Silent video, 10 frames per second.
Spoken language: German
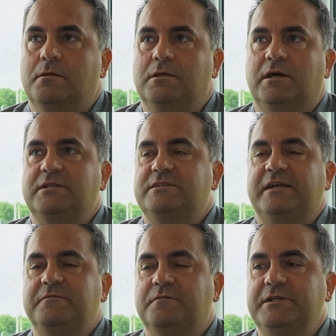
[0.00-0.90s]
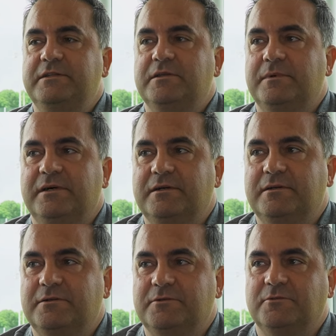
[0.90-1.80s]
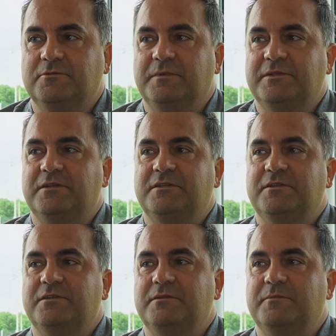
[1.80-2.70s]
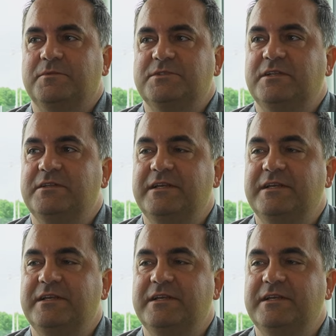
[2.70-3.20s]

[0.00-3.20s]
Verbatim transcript: Ja, die Zeit verfliegt immer äh, und man hat dann, muss dann